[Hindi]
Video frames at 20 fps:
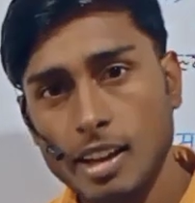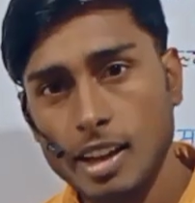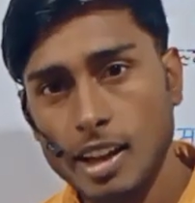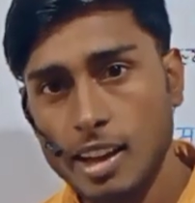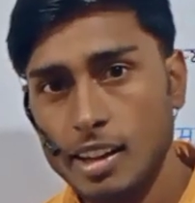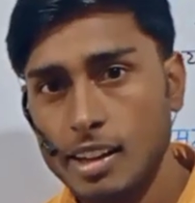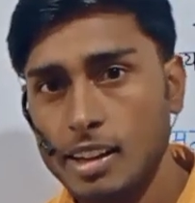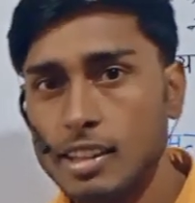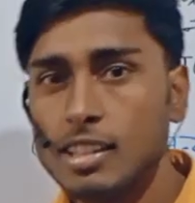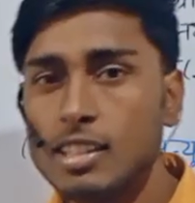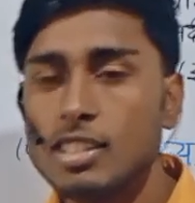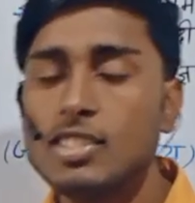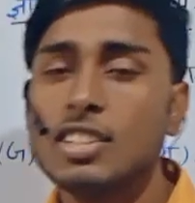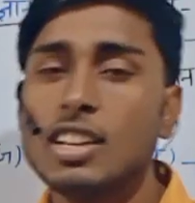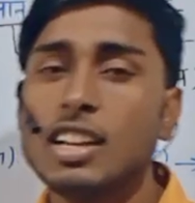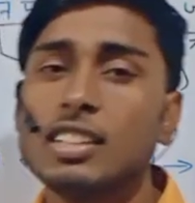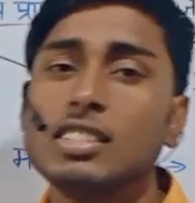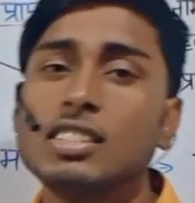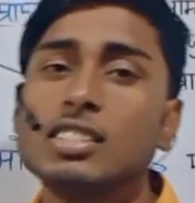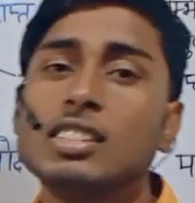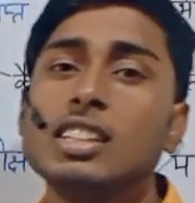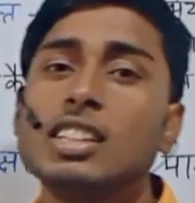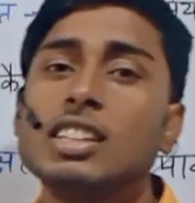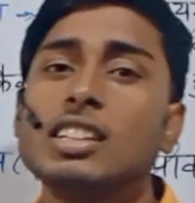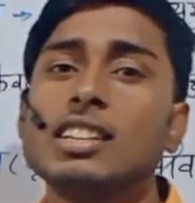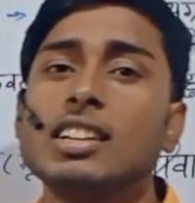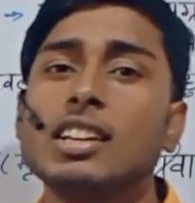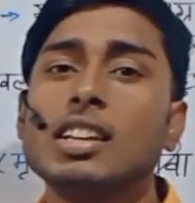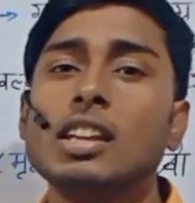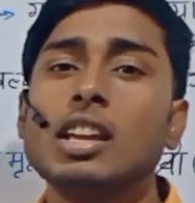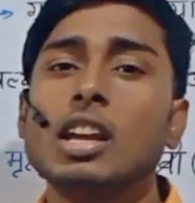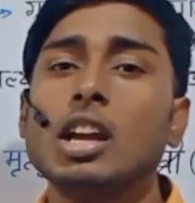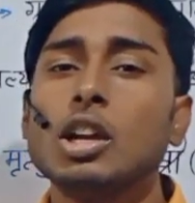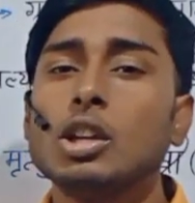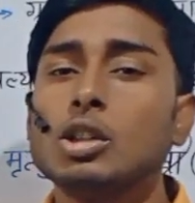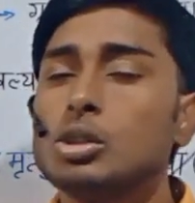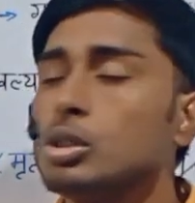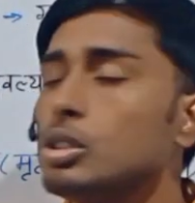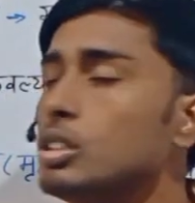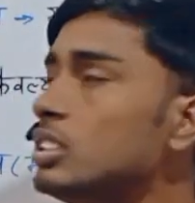आने की इजाज़त दी गई
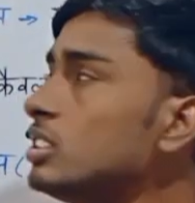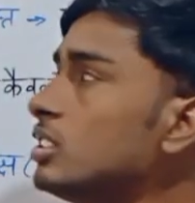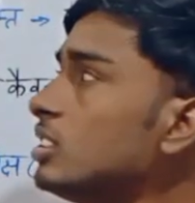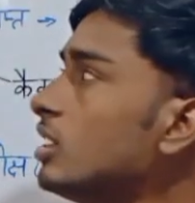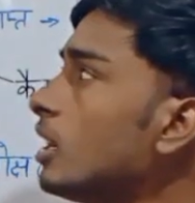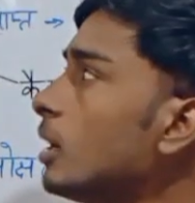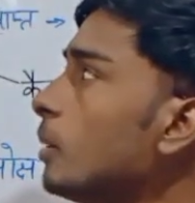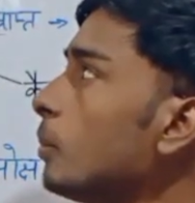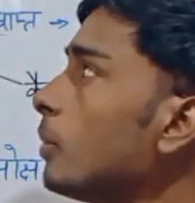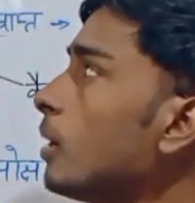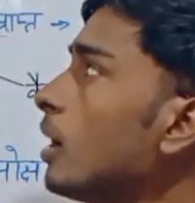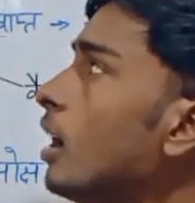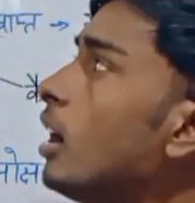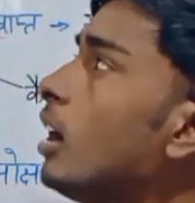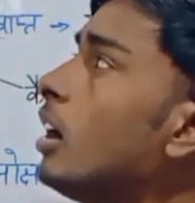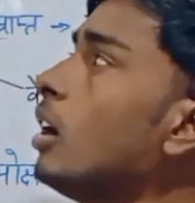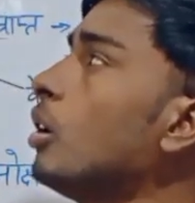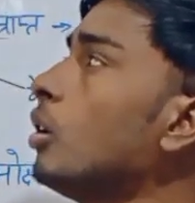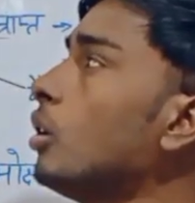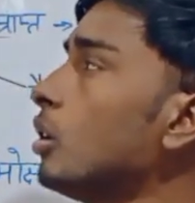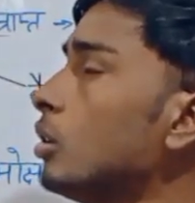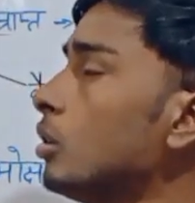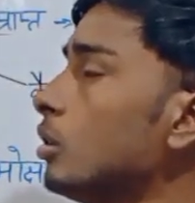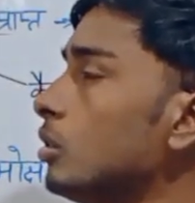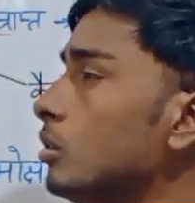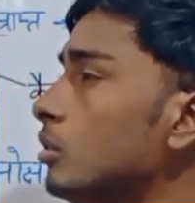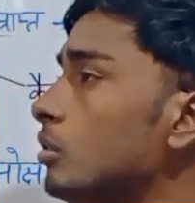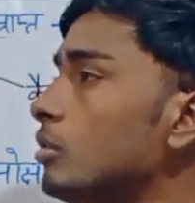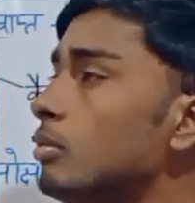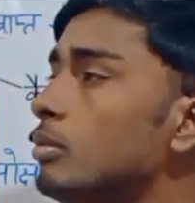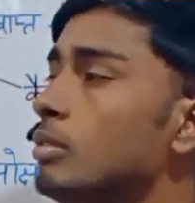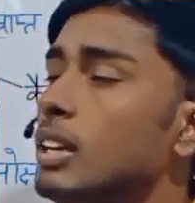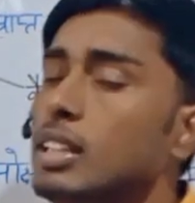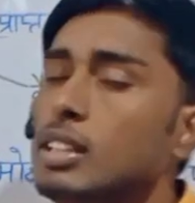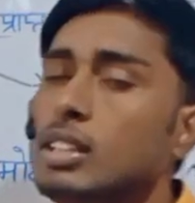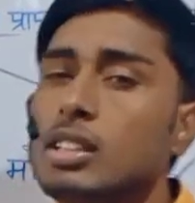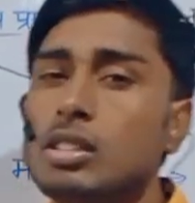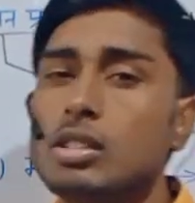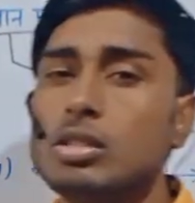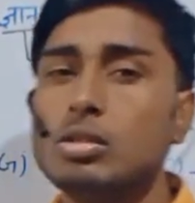तो इस धर्म का और
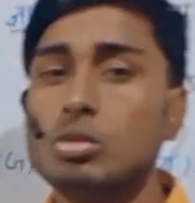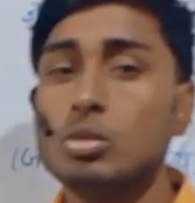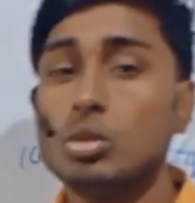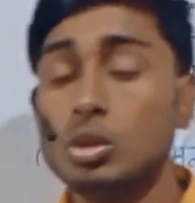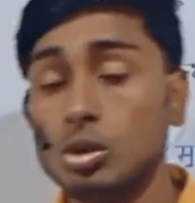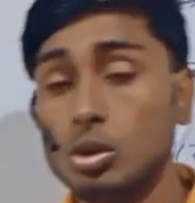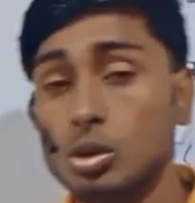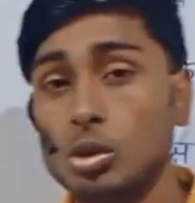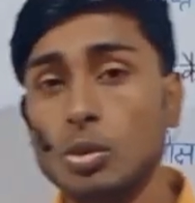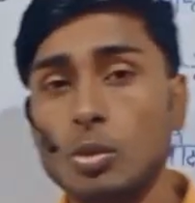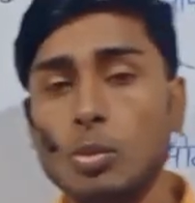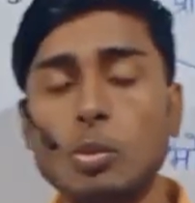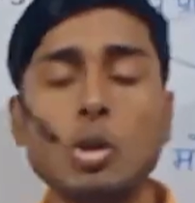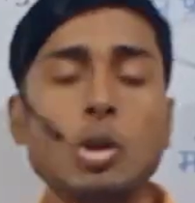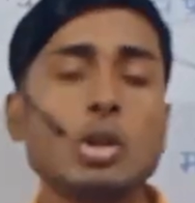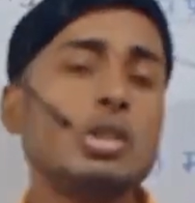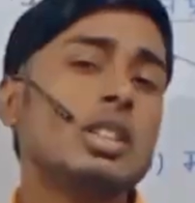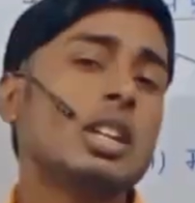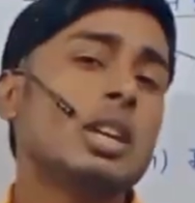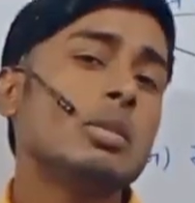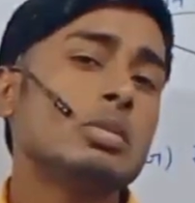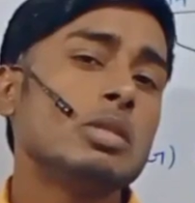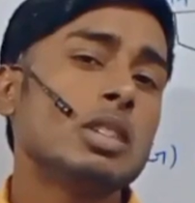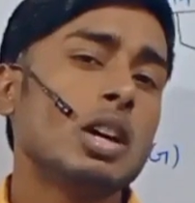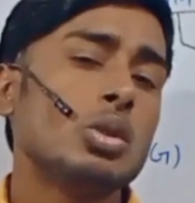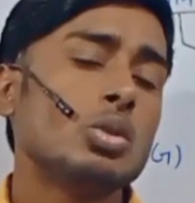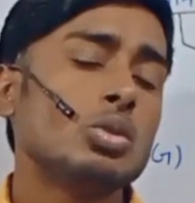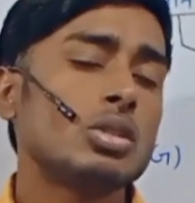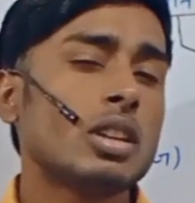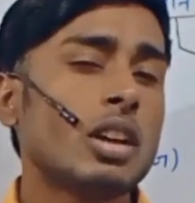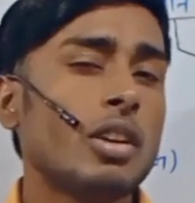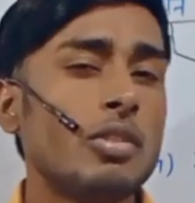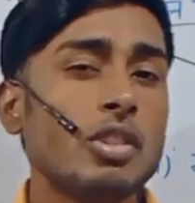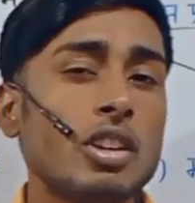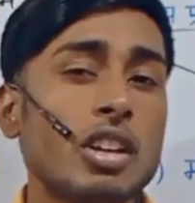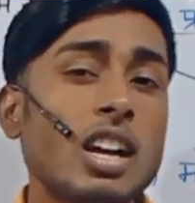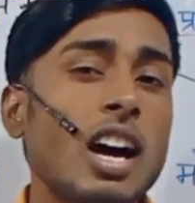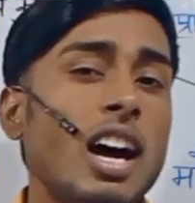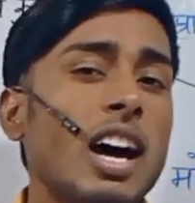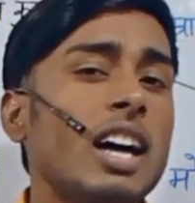वैदिक वो जो बौद्ध धर्म था उसका
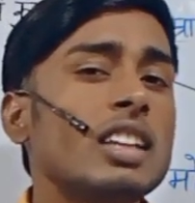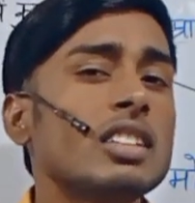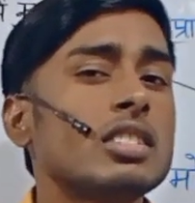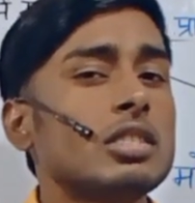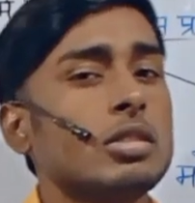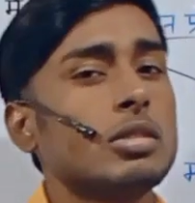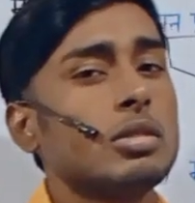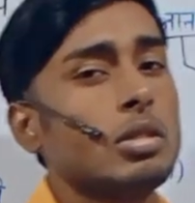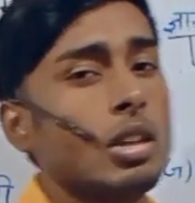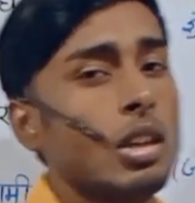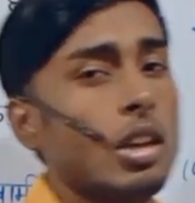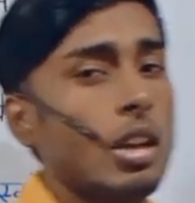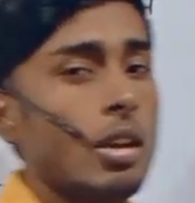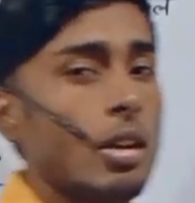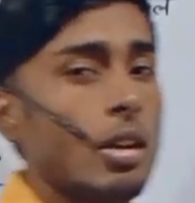विकास